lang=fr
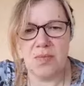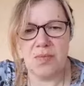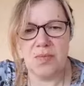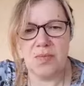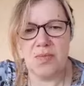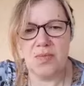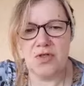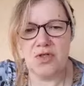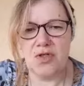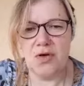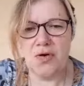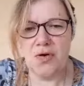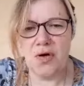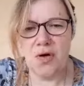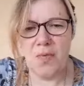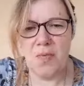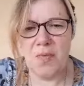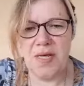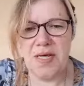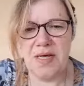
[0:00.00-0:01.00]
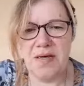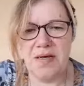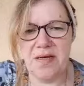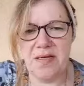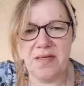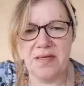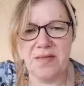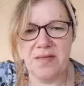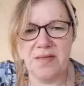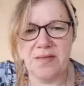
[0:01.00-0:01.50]
Bonjour
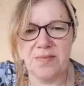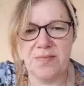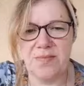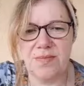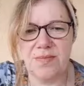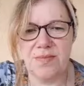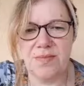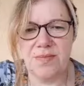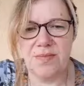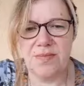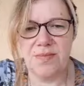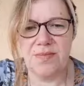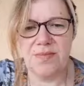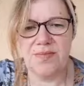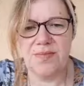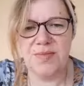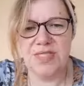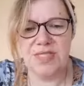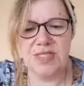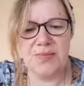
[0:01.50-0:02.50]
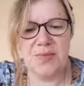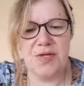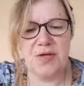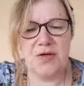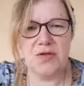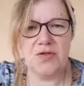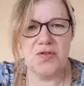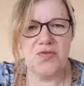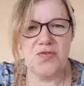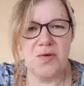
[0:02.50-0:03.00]
Robert. J'espère
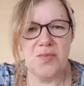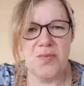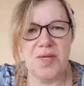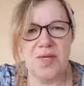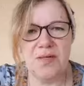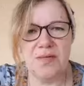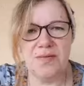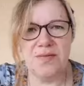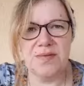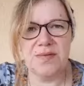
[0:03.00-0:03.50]
que tu vas bien.